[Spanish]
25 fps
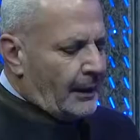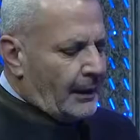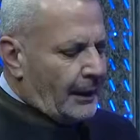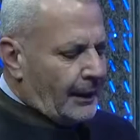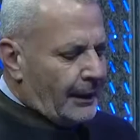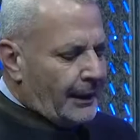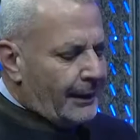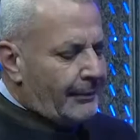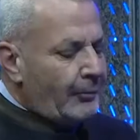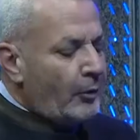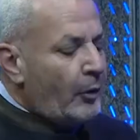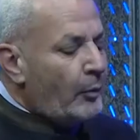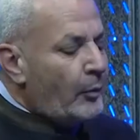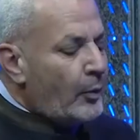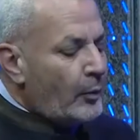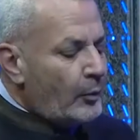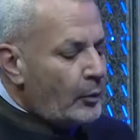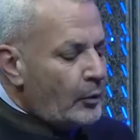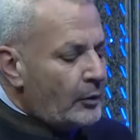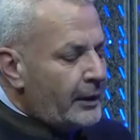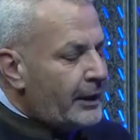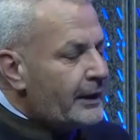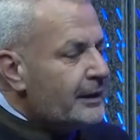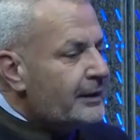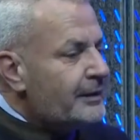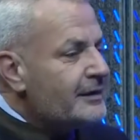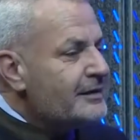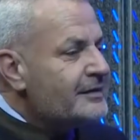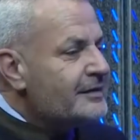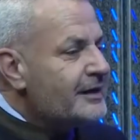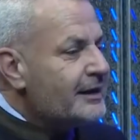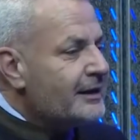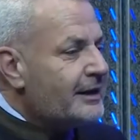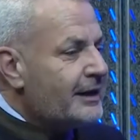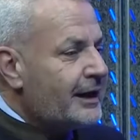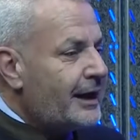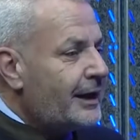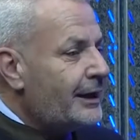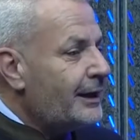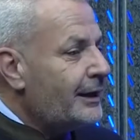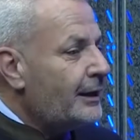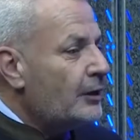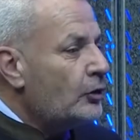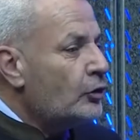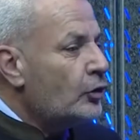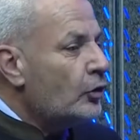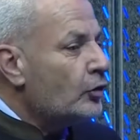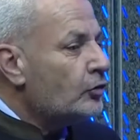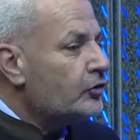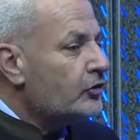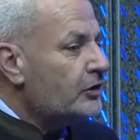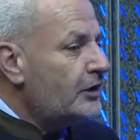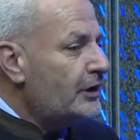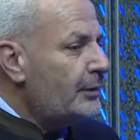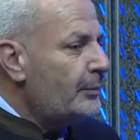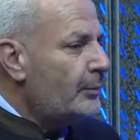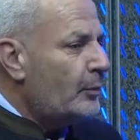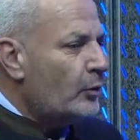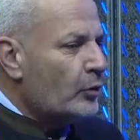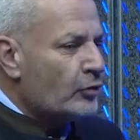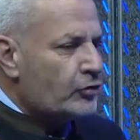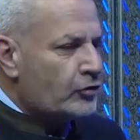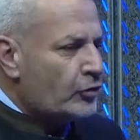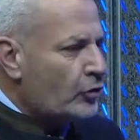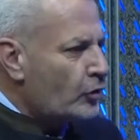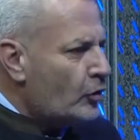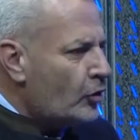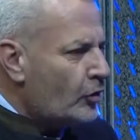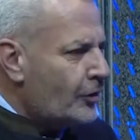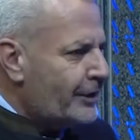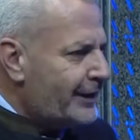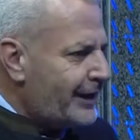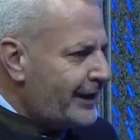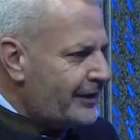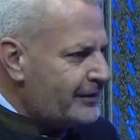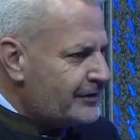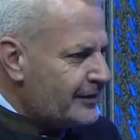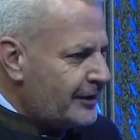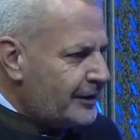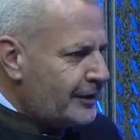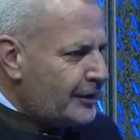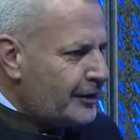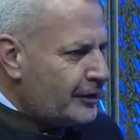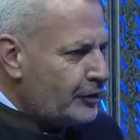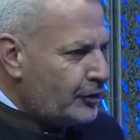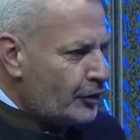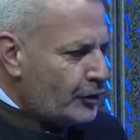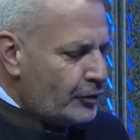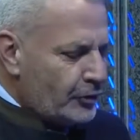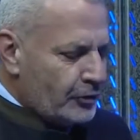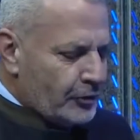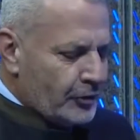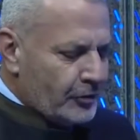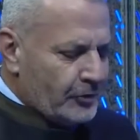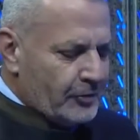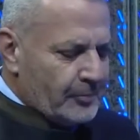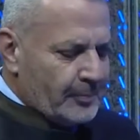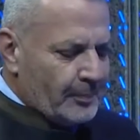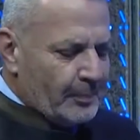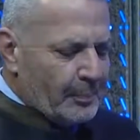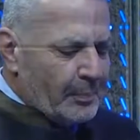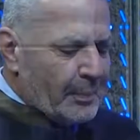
La voz popular dice que hay dos tipos o dos clases de tontos.